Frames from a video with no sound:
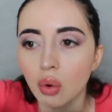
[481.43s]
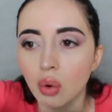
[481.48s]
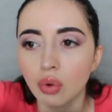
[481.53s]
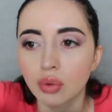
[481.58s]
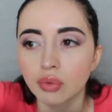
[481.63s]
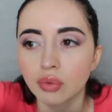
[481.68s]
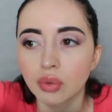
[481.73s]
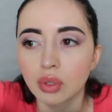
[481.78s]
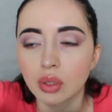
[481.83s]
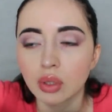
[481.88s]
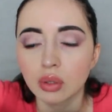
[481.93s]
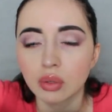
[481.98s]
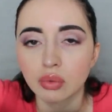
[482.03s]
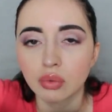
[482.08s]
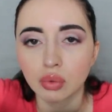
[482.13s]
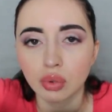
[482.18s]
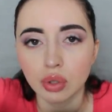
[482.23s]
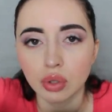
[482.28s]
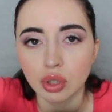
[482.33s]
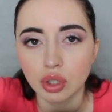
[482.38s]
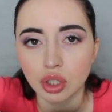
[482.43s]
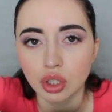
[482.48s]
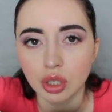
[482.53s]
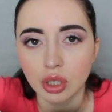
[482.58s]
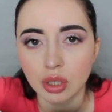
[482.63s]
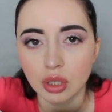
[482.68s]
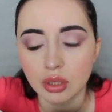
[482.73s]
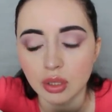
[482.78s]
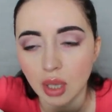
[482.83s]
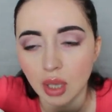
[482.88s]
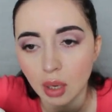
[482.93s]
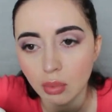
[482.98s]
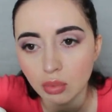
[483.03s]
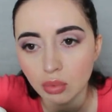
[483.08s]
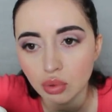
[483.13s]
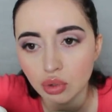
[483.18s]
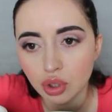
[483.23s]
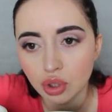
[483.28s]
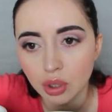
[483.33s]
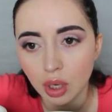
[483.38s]
он выдал двух дочерей
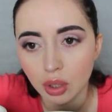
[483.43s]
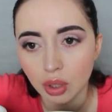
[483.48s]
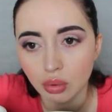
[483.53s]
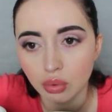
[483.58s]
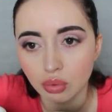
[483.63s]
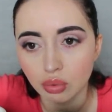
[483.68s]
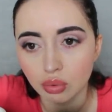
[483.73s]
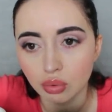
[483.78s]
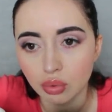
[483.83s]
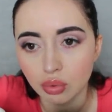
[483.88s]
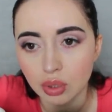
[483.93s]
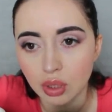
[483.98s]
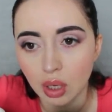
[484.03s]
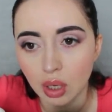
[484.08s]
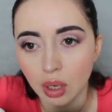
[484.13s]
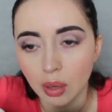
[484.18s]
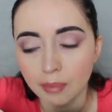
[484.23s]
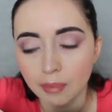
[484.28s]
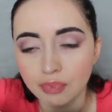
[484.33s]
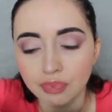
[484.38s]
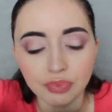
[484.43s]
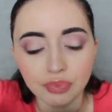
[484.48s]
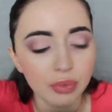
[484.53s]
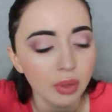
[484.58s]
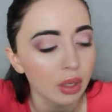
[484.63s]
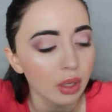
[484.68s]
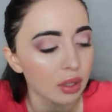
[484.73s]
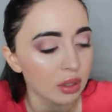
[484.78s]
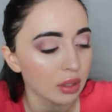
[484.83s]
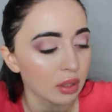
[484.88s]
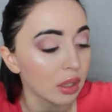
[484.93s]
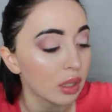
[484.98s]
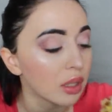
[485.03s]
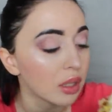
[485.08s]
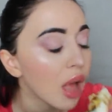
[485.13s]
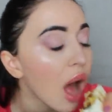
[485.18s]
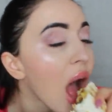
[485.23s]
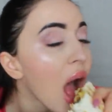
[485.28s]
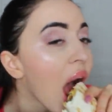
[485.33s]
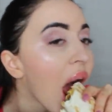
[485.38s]
замуж, одну за
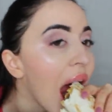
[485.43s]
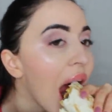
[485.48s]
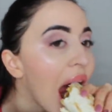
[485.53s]
лезгина,